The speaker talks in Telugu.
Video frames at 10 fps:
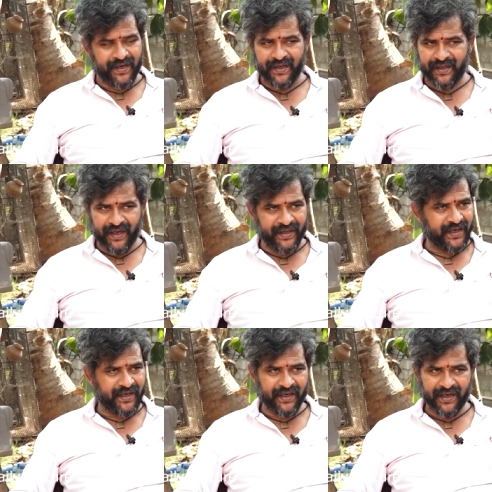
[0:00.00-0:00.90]
లేదు
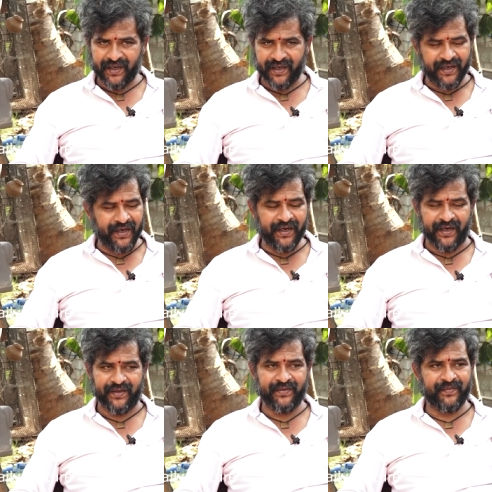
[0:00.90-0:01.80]
అది అలా ఏం
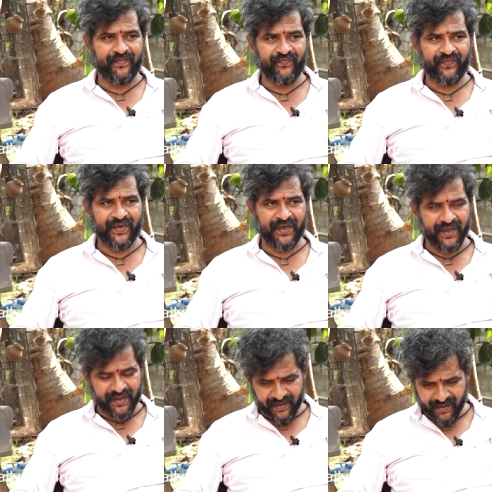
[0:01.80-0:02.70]
లేదు ఓకే
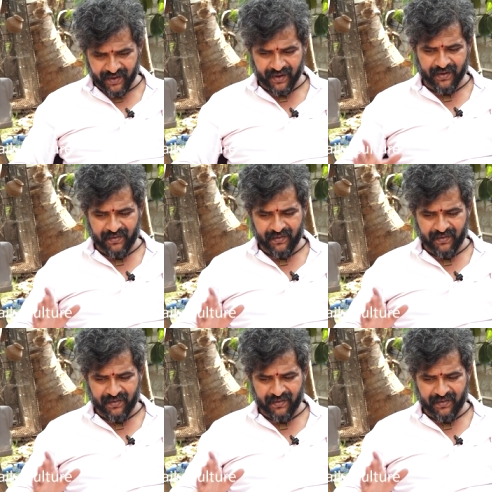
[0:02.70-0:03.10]
అది ఒక